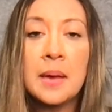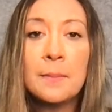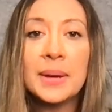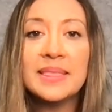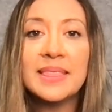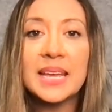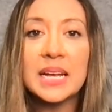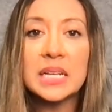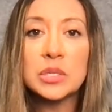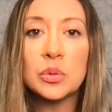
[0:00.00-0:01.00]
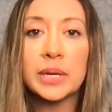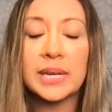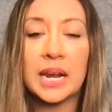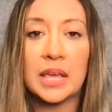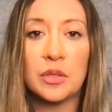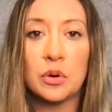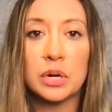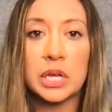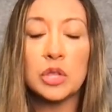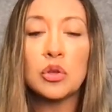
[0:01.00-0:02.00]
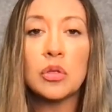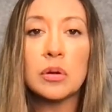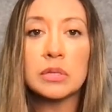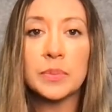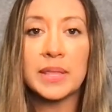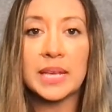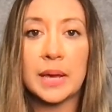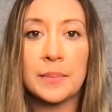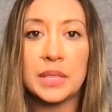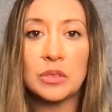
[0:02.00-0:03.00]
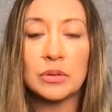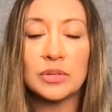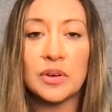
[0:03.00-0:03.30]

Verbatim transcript: Mantenga su inhalador y todos los medicamentos